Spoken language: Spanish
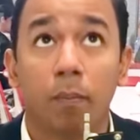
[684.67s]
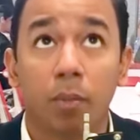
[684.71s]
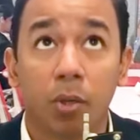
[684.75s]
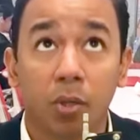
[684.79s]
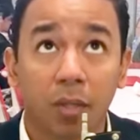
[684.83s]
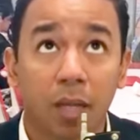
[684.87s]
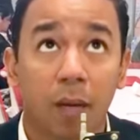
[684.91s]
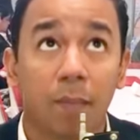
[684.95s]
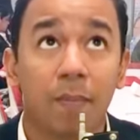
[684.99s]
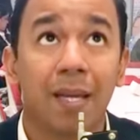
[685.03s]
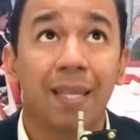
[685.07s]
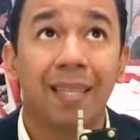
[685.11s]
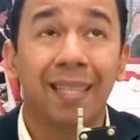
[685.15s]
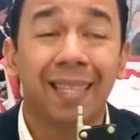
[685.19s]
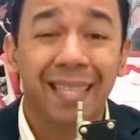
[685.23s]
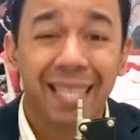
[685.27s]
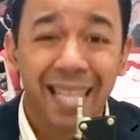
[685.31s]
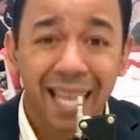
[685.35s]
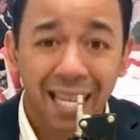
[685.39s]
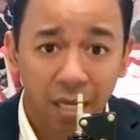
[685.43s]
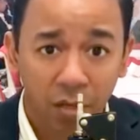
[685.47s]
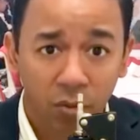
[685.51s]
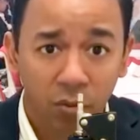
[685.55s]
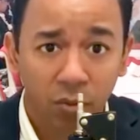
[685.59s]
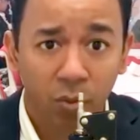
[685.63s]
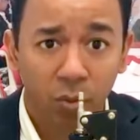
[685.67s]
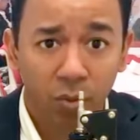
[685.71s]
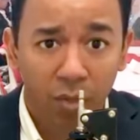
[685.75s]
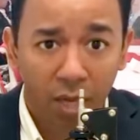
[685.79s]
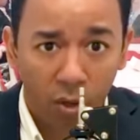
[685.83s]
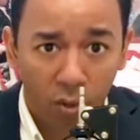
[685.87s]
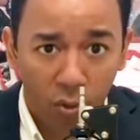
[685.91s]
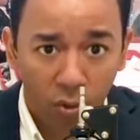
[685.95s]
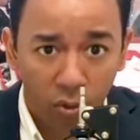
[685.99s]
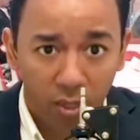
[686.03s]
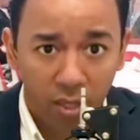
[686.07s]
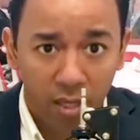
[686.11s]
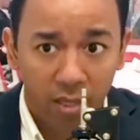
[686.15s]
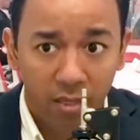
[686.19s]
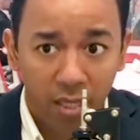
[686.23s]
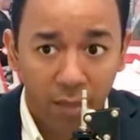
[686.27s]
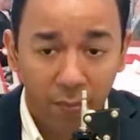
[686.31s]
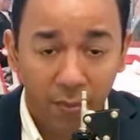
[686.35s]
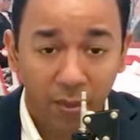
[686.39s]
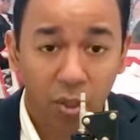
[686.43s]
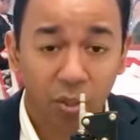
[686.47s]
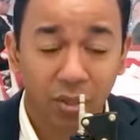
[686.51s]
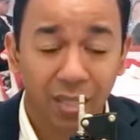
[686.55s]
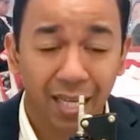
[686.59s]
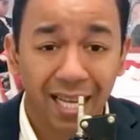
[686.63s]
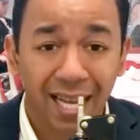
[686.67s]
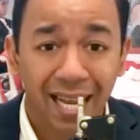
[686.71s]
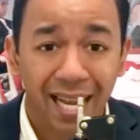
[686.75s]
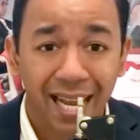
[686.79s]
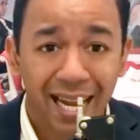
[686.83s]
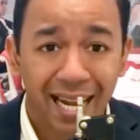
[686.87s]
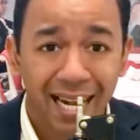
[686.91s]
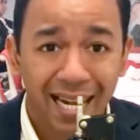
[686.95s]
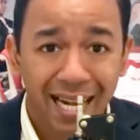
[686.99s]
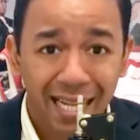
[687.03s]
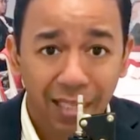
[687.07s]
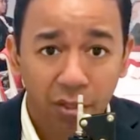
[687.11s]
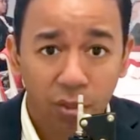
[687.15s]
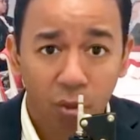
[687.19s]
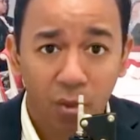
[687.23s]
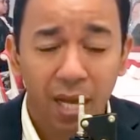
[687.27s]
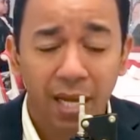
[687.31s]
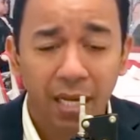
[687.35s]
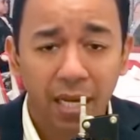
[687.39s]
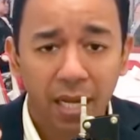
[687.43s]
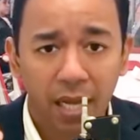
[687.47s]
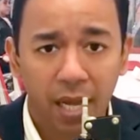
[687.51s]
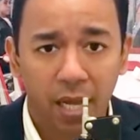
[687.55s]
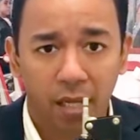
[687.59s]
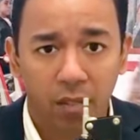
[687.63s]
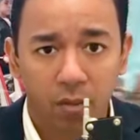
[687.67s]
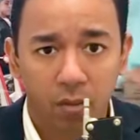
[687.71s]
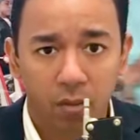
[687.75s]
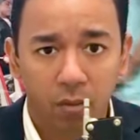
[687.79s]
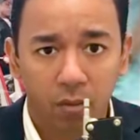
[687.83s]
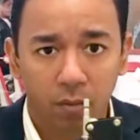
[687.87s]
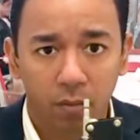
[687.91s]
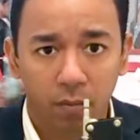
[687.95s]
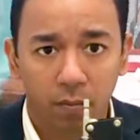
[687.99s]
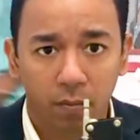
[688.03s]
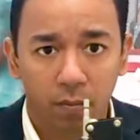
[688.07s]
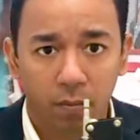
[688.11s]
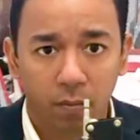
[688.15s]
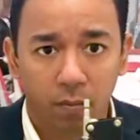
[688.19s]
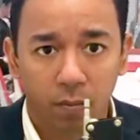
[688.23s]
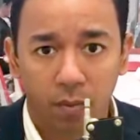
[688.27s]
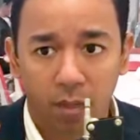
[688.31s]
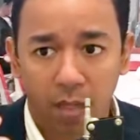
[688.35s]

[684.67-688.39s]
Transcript: pero también tiene un jacuzzi encima. Entonces, le estoy agregando